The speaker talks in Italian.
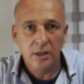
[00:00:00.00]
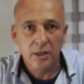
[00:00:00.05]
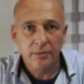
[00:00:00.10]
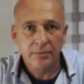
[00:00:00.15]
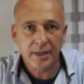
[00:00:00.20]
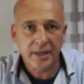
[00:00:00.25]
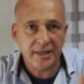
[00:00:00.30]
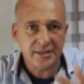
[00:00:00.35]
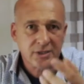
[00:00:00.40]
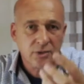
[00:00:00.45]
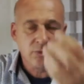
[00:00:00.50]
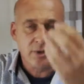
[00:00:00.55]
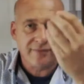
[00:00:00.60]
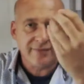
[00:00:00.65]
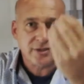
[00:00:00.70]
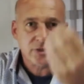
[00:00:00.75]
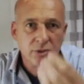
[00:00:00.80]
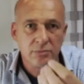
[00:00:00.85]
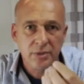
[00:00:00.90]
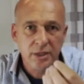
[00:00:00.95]
Perché se uno
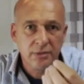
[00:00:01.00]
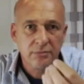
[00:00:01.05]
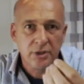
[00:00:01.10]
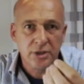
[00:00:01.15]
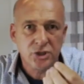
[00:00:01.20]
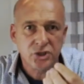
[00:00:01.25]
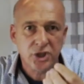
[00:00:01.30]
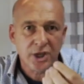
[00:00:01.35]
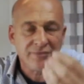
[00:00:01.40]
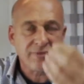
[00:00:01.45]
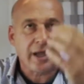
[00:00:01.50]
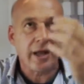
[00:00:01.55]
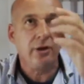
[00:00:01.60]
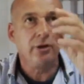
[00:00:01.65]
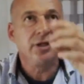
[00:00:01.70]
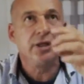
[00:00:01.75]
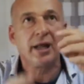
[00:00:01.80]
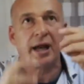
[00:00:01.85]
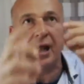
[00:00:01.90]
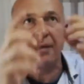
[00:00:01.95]
avesse un minimo di
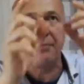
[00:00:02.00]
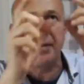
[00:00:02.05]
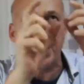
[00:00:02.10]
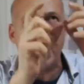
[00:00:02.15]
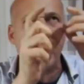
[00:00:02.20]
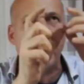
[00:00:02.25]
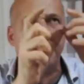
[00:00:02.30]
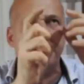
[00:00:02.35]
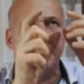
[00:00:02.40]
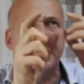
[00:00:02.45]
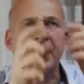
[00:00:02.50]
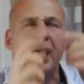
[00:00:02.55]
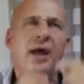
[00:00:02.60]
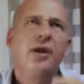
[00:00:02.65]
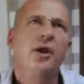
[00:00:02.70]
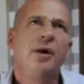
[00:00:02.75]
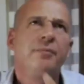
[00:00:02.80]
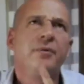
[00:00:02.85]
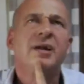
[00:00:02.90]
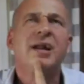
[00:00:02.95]
cervello direbbe ah, hybrid, ah
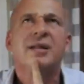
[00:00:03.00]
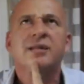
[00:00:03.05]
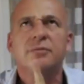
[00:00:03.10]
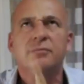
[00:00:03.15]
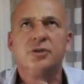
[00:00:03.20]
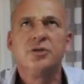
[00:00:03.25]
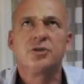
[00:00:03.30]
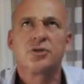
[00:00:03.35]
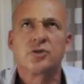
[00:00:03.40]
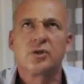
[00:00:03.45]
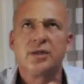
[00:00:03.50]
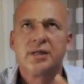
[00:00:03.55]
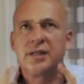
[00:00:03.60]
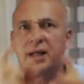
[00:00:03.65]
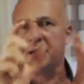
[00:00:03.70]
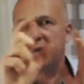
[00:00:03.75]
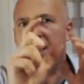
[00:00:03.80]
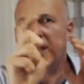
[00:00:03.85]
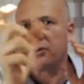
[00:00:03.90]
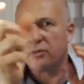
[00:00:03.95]
no ma un attimo io sono
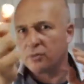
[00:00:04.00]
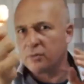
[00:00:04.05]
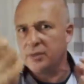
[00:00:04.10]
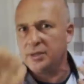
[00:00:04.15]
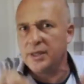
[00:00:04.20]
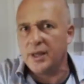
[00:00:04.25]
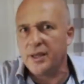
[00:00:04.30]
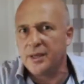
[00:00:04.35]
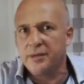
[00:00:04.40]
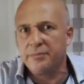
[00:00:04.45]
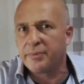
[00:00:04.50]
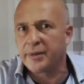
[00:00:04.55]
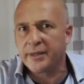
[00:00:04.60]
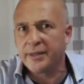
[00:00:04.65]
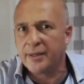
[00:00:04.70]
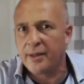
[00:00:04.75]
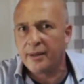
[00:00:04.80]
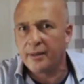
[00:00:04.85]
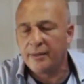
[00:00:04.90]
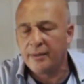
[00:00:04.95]
italiano quindi è
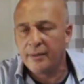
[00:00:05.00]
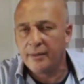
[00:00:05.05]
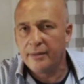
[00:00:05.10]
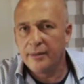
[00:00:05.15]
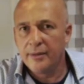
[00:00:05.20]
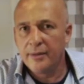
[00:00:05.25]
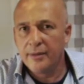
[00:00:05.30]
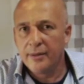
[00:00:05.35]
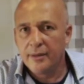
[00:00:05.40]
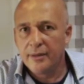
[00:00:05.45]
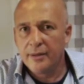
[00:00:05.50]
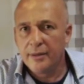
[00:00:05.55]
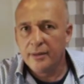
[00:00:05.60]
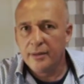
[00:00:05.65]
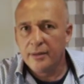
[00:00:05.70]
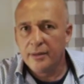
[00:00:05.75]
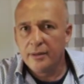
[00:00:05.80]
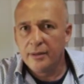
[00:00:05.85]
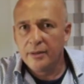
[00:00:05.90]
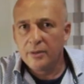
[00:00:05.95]
ibrida.
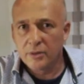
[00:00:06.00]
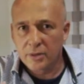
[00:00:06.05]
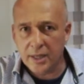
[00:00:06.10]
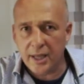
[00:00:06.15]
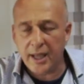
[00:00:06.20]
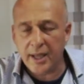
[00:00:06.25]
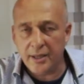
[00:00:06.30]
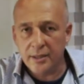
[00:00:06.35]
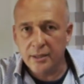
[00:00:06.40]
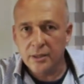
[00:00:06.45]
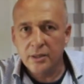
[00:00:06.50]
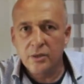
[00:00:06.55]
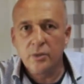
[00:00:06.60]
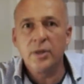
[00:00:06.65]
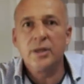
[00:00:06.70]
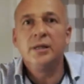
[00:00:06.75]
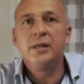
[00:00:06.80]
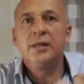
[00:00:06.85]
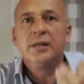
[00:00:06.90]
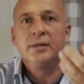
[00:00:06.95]
Ok?
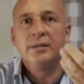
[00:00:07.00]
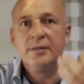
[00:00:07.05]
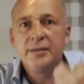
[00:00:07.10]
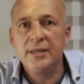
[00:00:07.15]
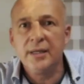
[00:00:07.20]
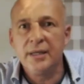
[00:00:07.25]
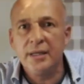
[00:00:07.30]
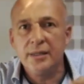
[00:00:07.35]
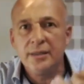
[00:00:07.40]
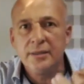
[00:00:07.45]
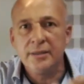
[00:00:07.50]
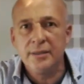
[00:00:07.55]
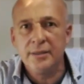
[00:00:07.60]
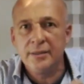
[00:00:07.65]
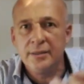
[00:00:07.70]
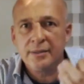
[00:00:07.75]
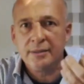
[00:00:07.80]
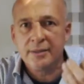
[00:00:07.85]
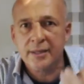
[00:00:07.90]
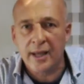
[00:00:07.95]
Quindi
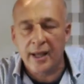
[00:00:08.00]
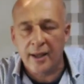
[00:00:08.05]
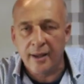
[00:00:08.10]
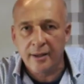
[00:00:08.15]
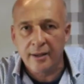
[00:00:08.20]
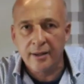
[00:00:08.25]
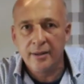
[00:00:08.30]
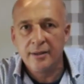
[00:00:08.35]
dignità,